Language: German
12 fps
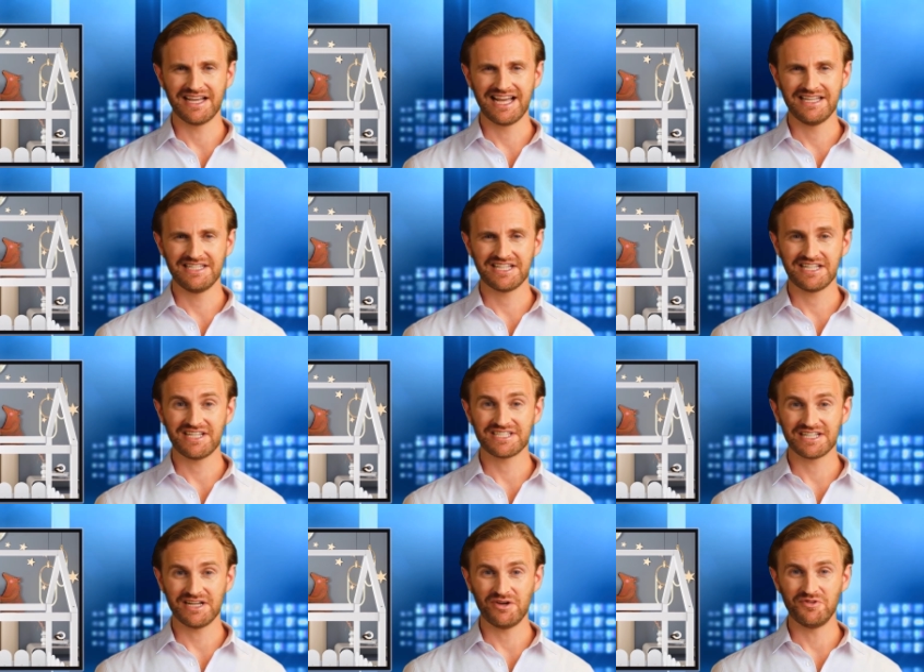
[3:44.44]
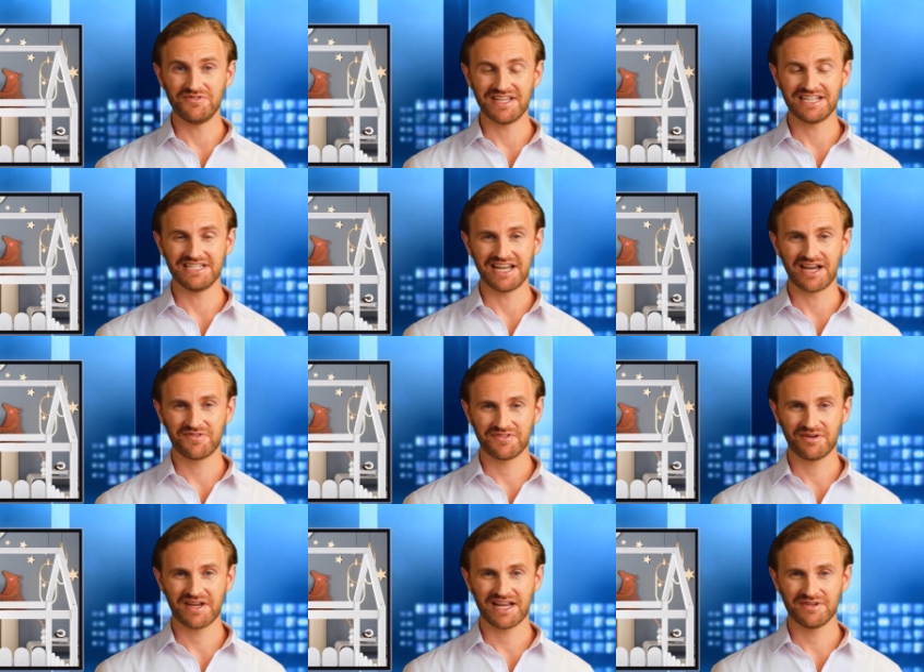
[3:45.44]
einzigartige hochwertige
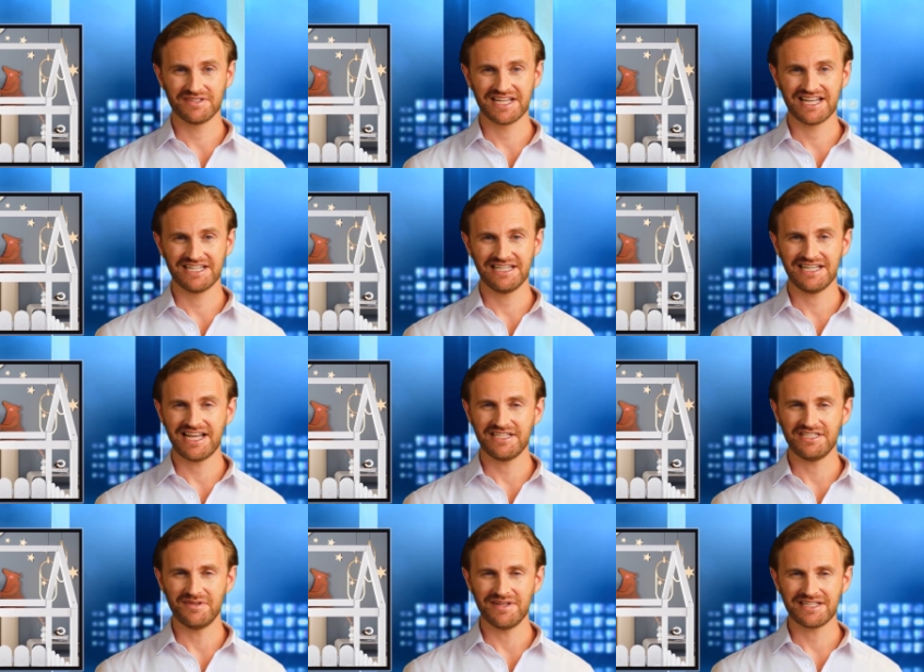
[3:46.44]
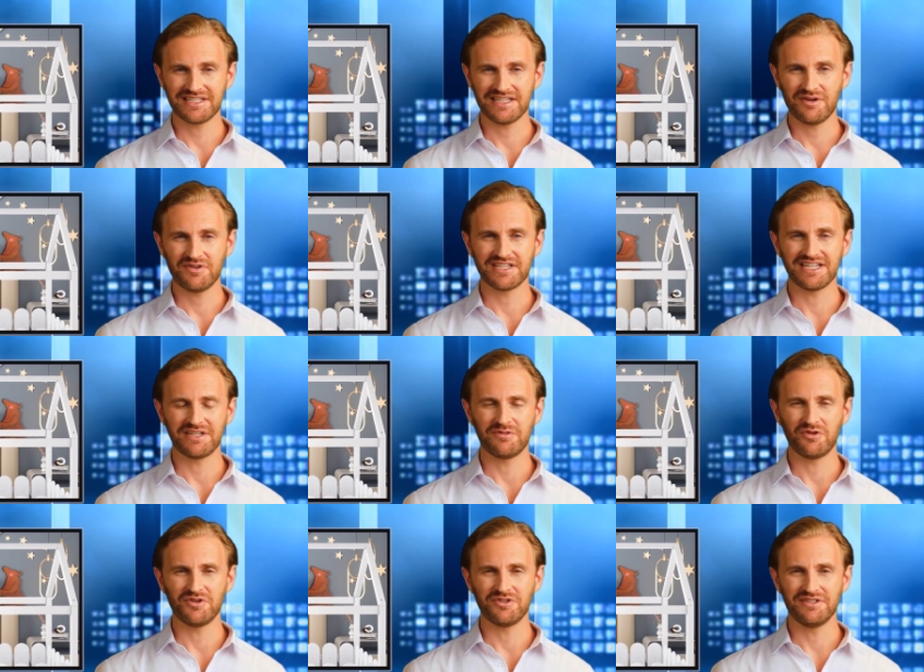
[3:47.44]
Aufbewahrungsartikel anzubieten und
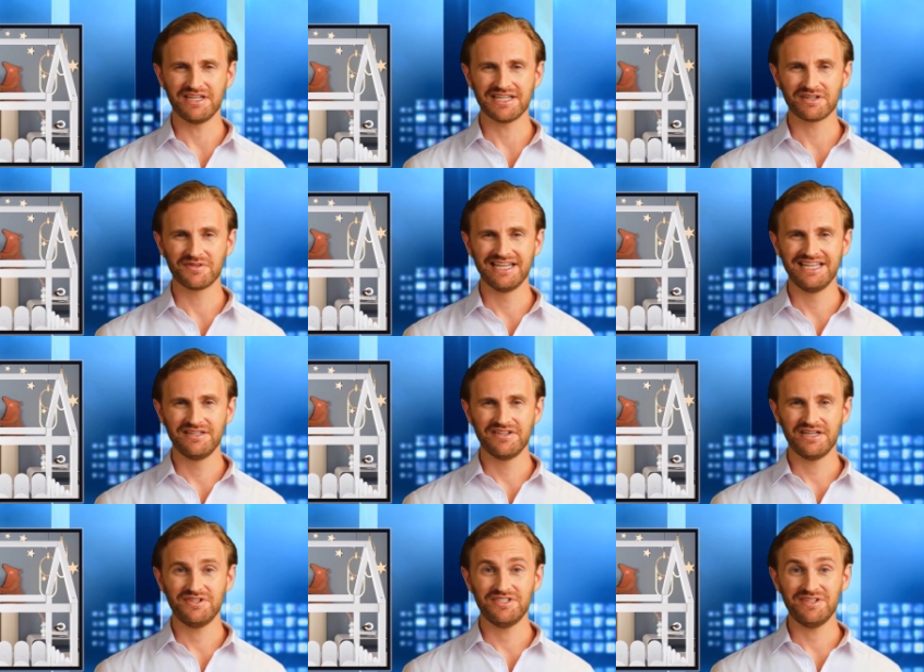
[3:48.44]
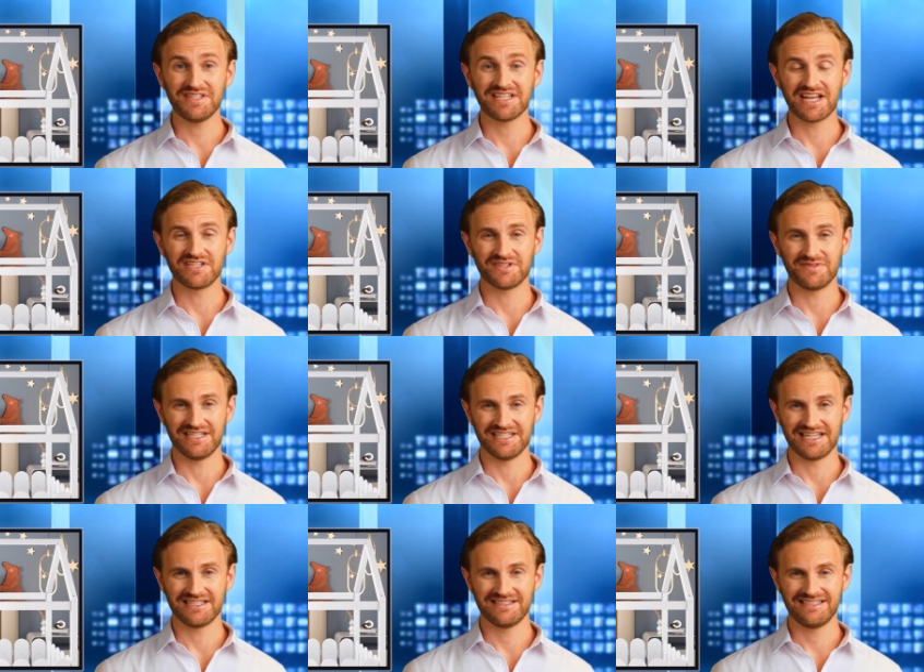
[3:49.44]
jedem Kunden innovative Lösungen
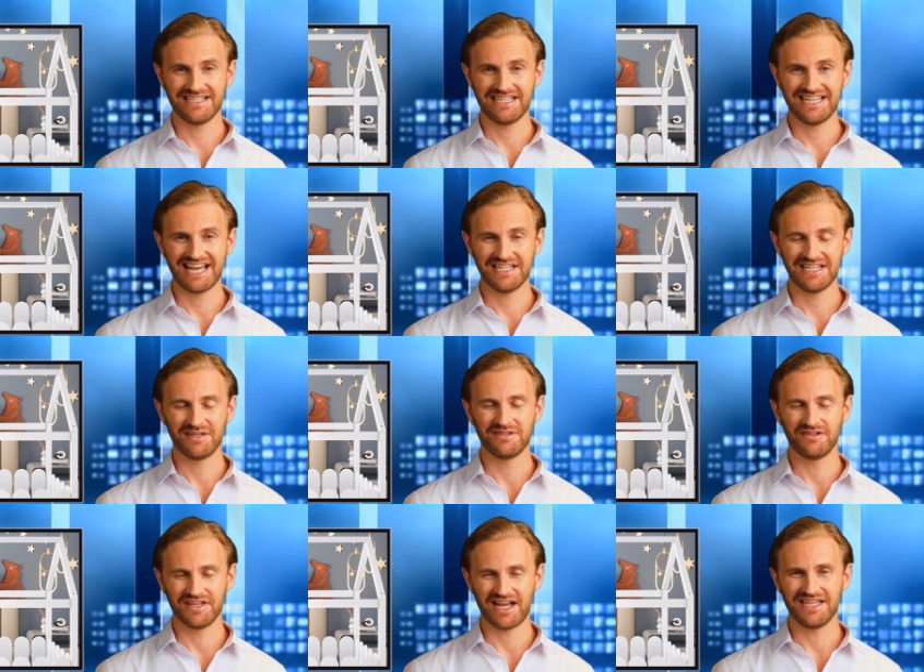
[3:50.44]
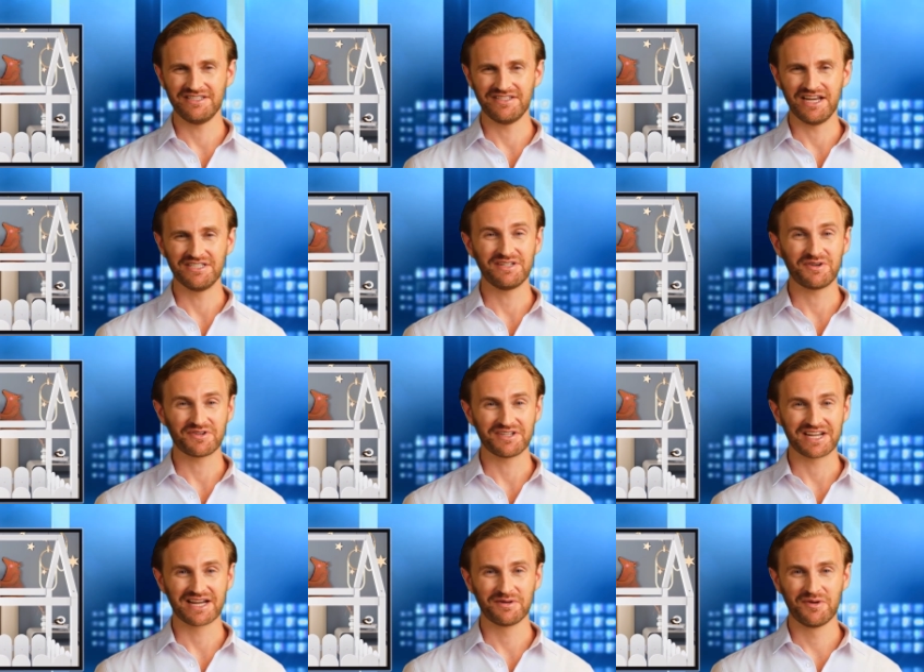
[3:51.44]
anzubieten, die sein Leben vereinfachen
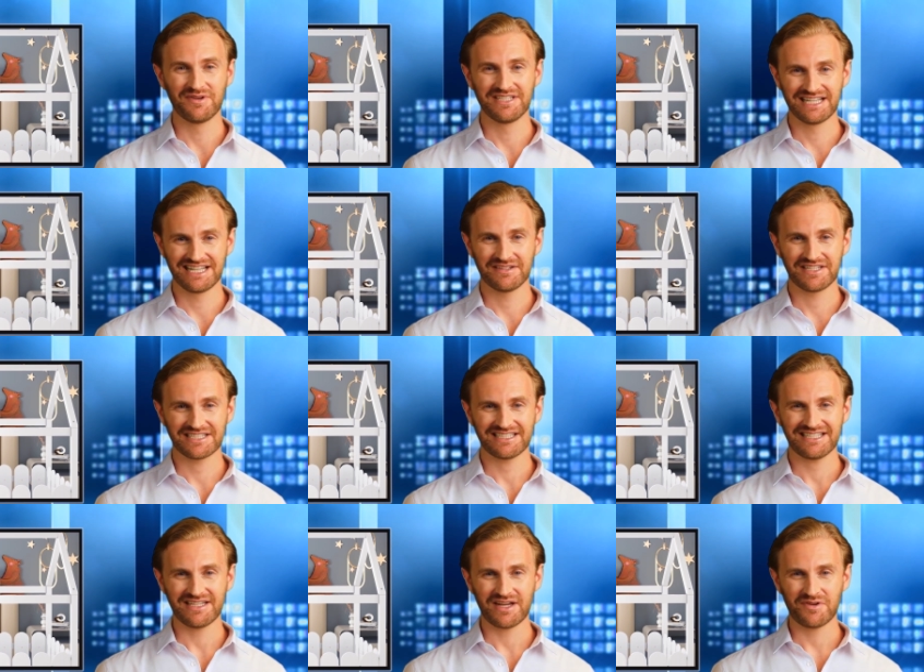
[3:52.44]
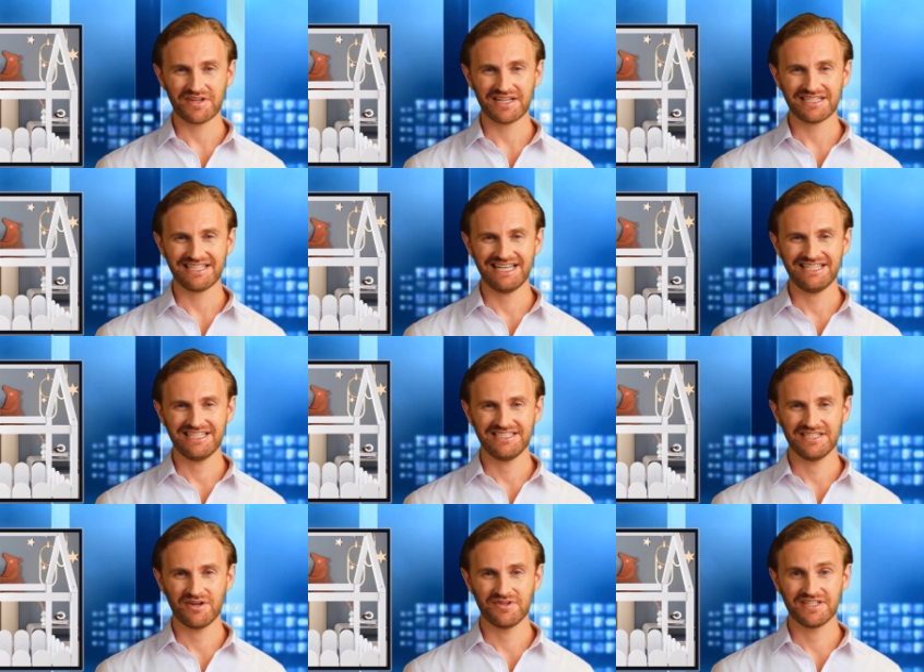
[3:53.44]
und ein positives,
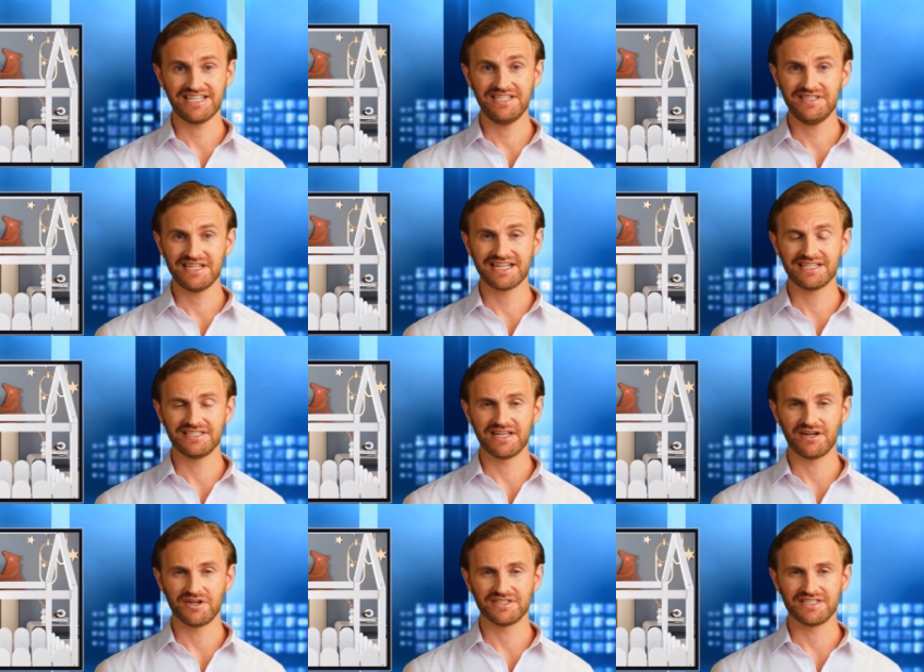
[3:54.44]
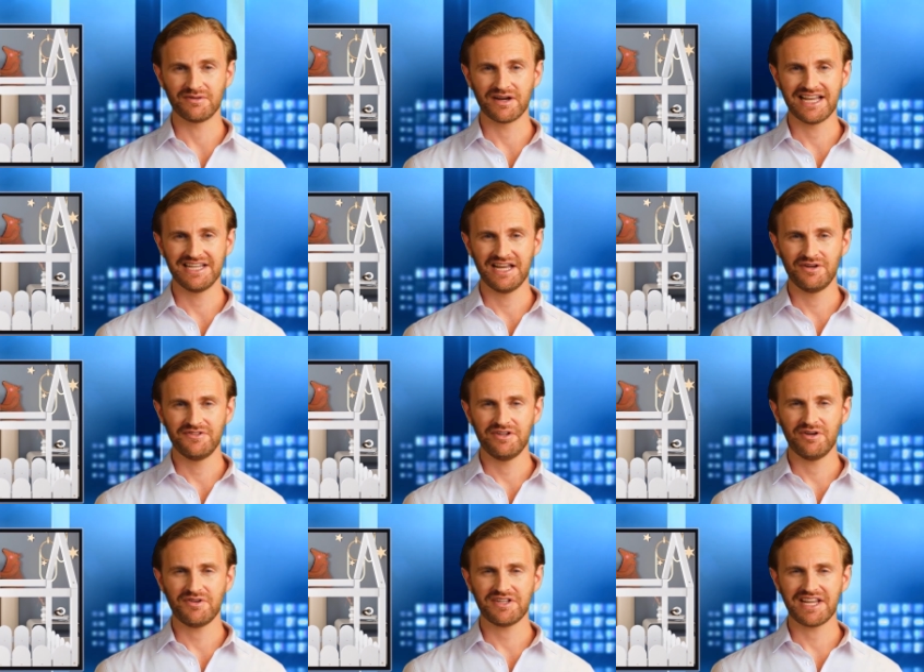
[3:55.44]
organisiertes und inspirierender Ort zum
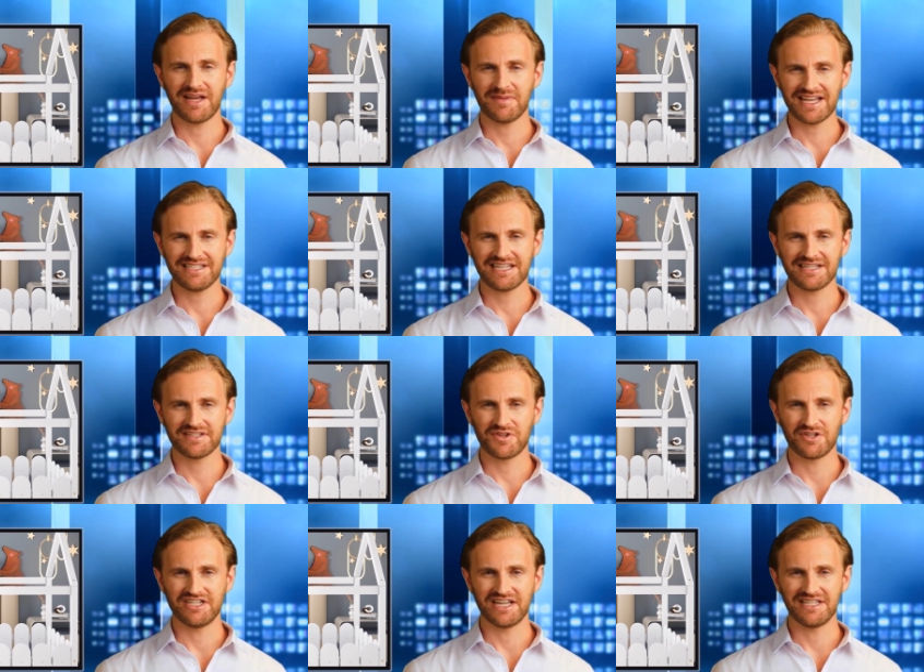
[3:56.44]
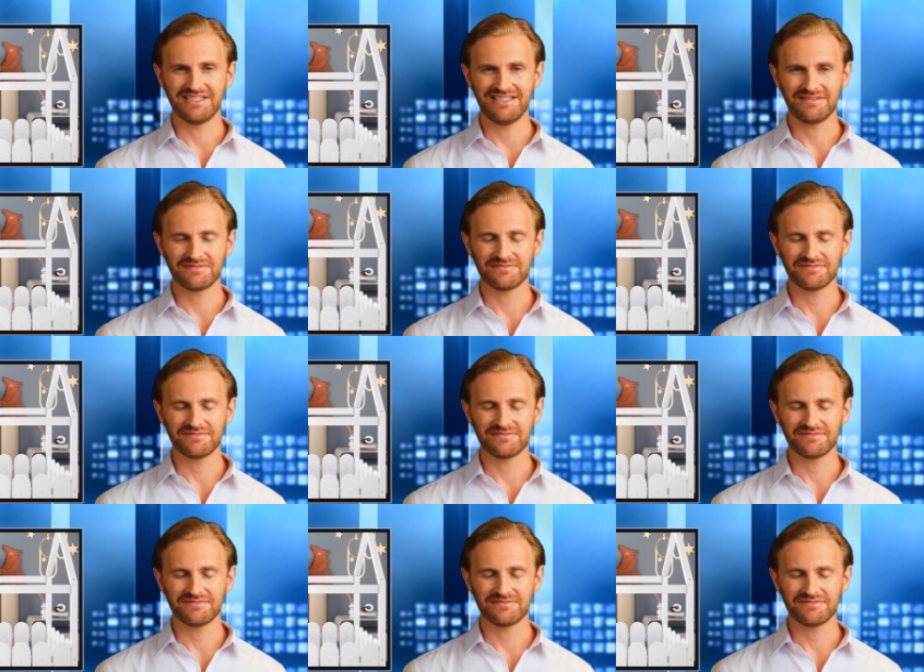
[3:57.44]
Einkaufen und Arbeiten in Deutschland